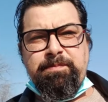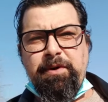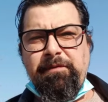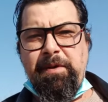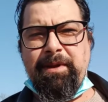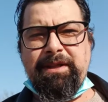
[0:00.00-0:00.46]

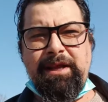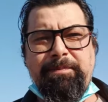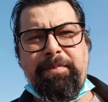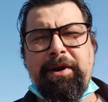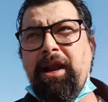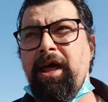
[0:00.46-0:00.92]
Proviamo ad
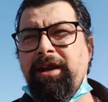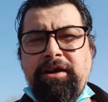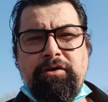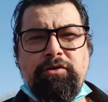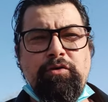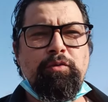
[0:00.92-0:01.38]
andare a
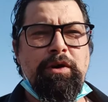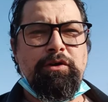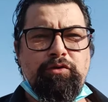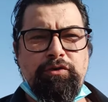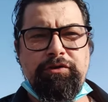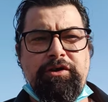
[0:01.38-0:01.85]
parlare con
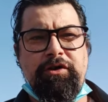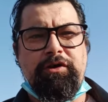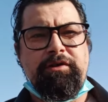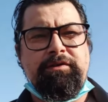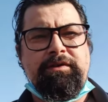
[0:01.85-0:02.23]
qualcuno di loro.